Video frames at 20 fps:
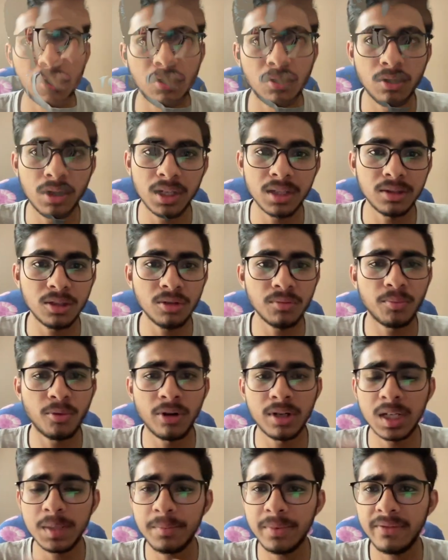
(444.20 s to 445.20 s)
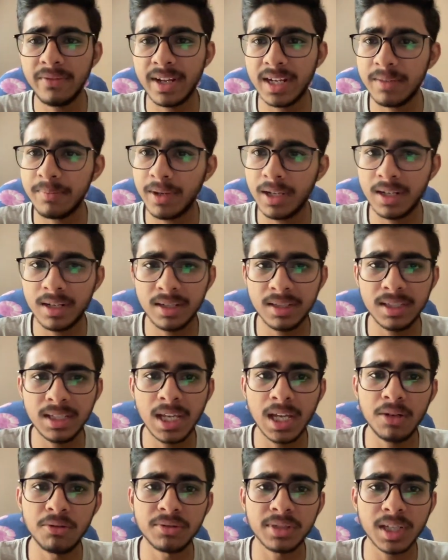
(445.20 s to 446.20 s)
ओके okay, तो फोन नंबर वेरीफाई कर
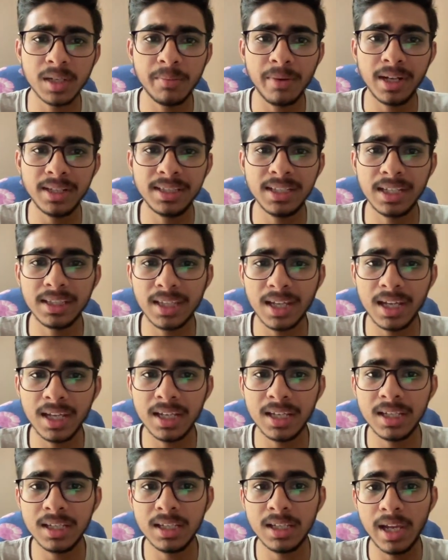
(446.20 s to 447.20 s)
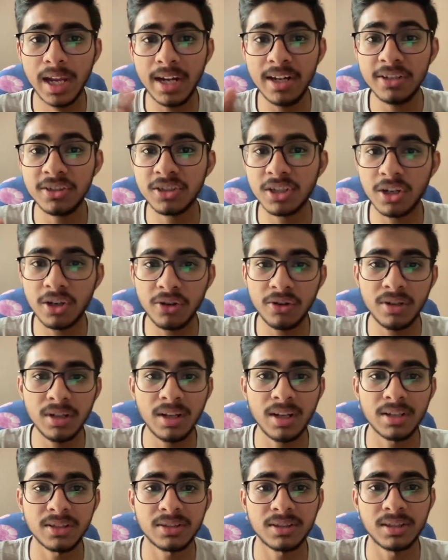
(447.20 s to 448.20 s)
दिया है उसके बाद यह आता है कि एड सिक्योरिटी
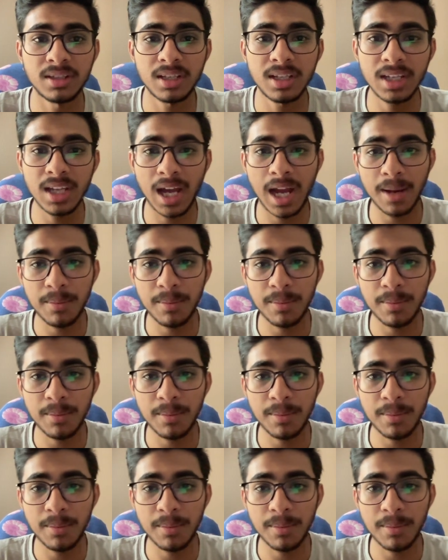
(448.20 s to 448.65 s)
क्वेश्चन कि